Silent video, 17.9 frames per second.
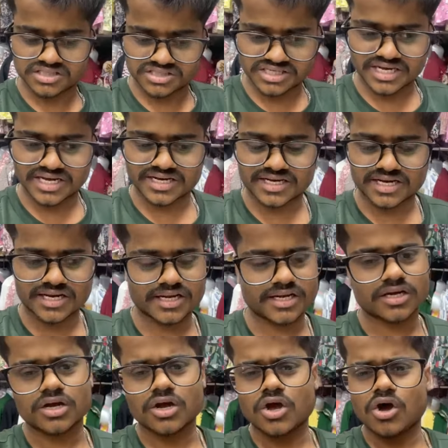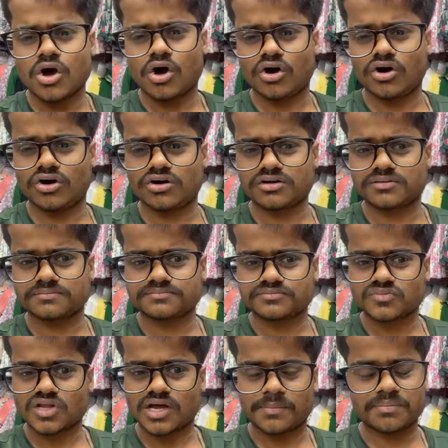शेयर करें और
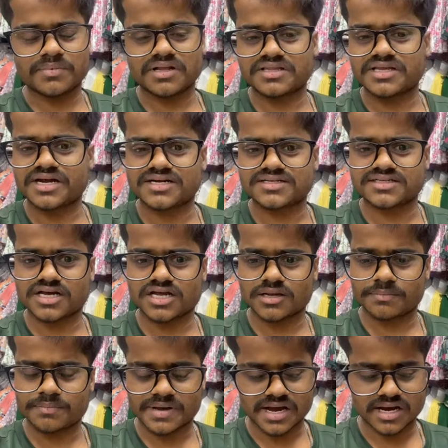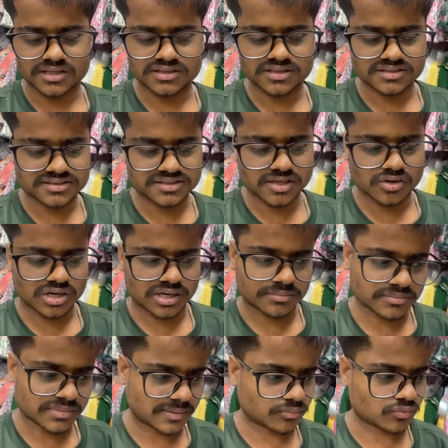अपना ढेर सारा प्यार दीजिए और
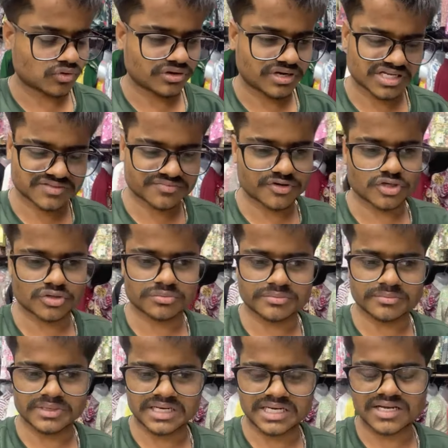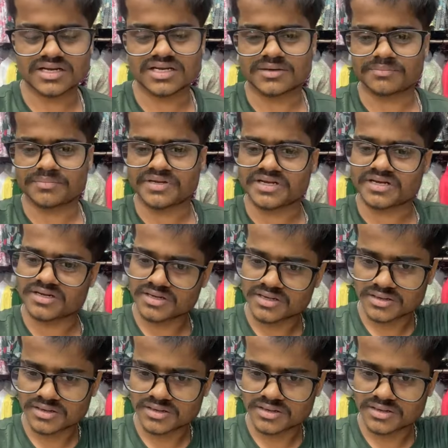हम आपको नेक्स्ट वीडियो में मिलने वाले अपने